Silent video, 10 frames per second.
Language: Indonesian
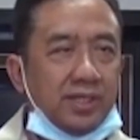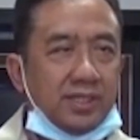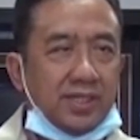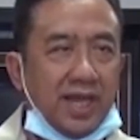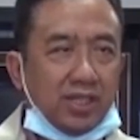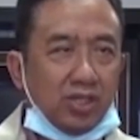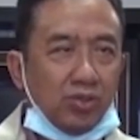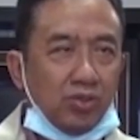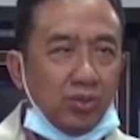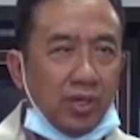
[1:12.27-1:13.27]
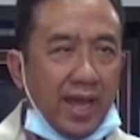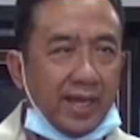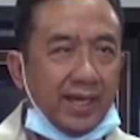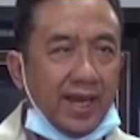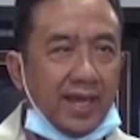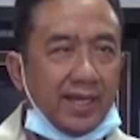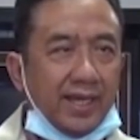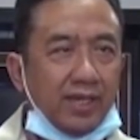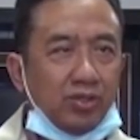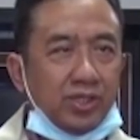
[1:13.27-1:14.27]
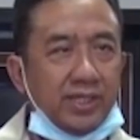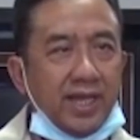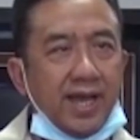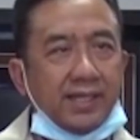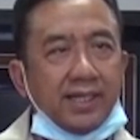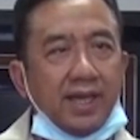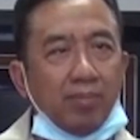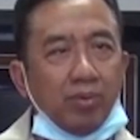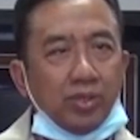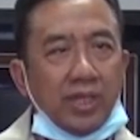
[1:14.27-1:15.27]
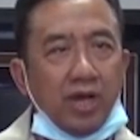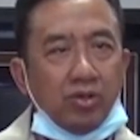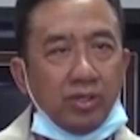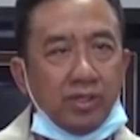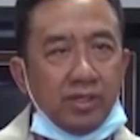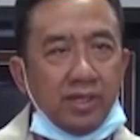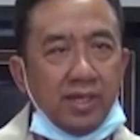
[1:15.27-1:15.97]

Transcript: satu laki-laki usia 30 tahun